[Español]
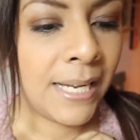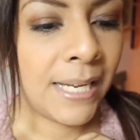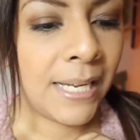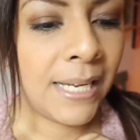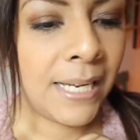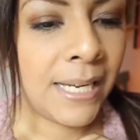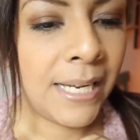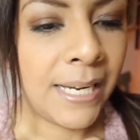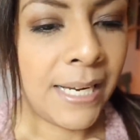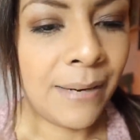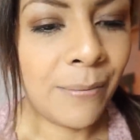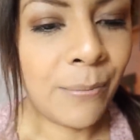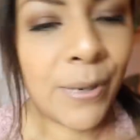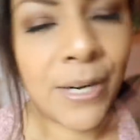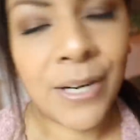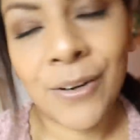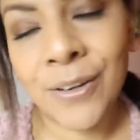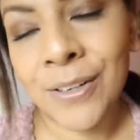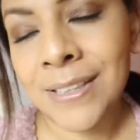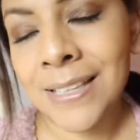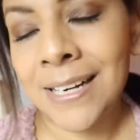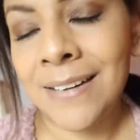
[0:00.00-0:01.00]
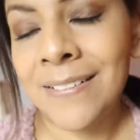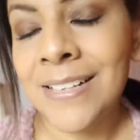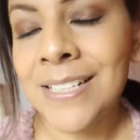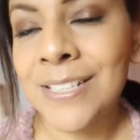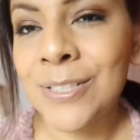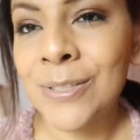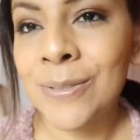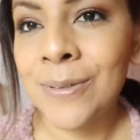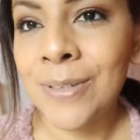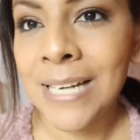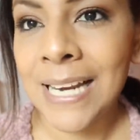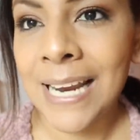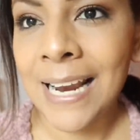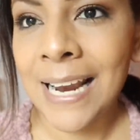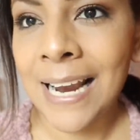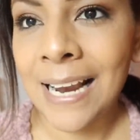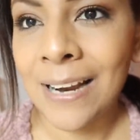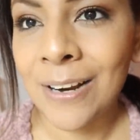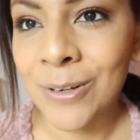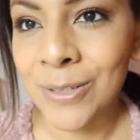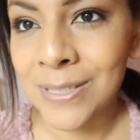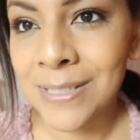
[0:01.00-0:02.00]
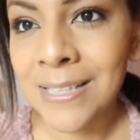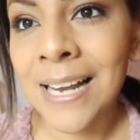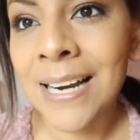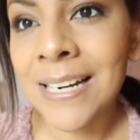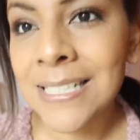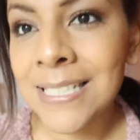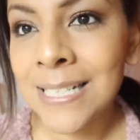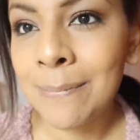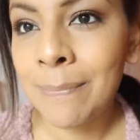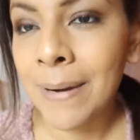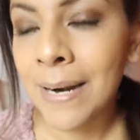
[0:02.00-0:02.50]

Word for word: Y bueno, otra vez tuvo que acostarse